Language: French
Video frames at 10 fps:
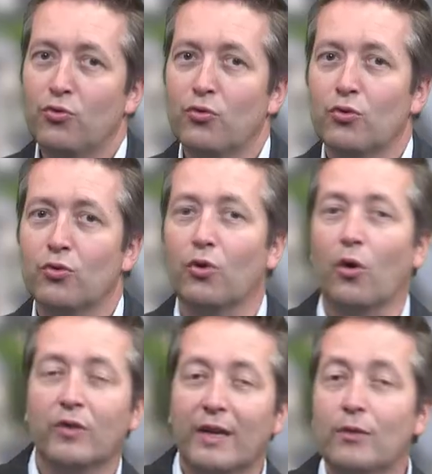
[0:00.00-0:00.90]
d'une
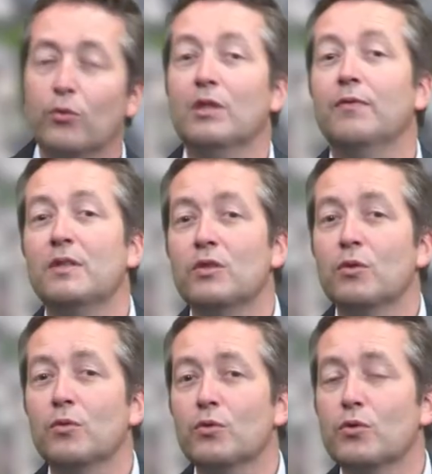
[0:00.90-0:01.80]
trentaine de
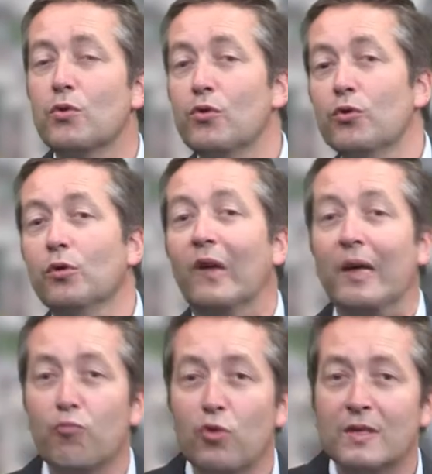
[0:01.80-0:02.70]
divisions, ce lieu
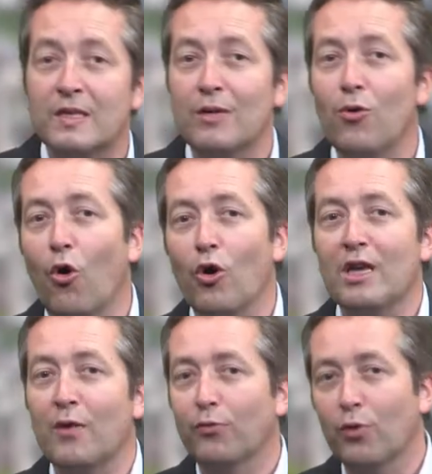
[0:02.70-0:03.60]
très boisé au
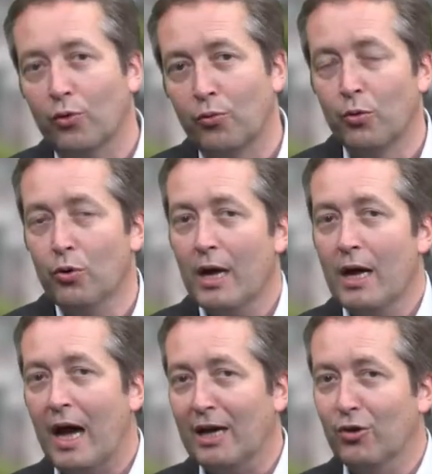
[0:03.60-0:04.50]
relief tortueux
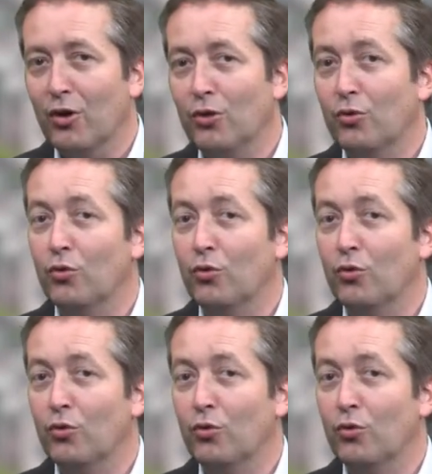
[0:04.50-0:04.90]
accueille